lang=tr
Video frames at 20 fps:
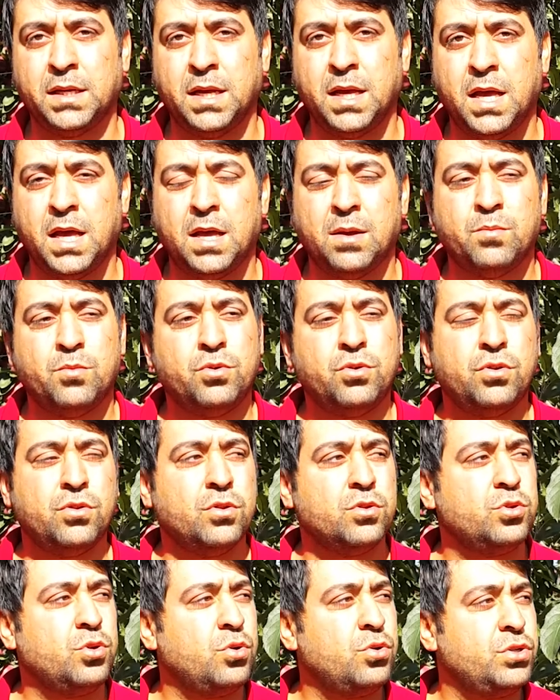Evet.
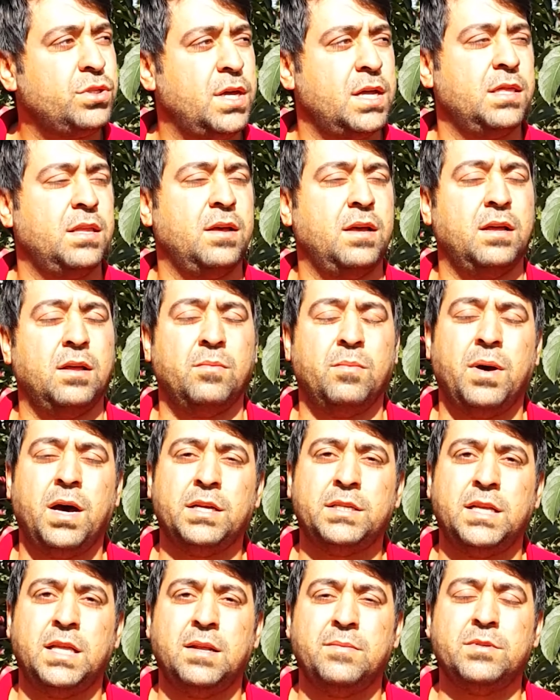Bunun sonuçtan da
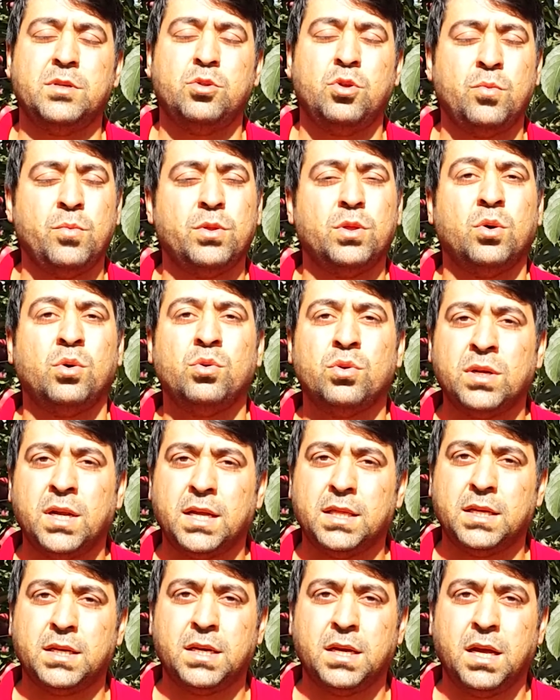bahçelerimizin tümünde
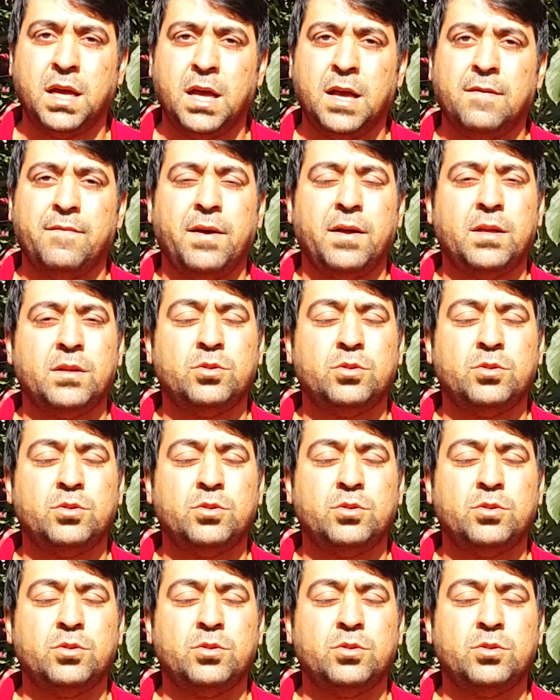uyguladık. Evet.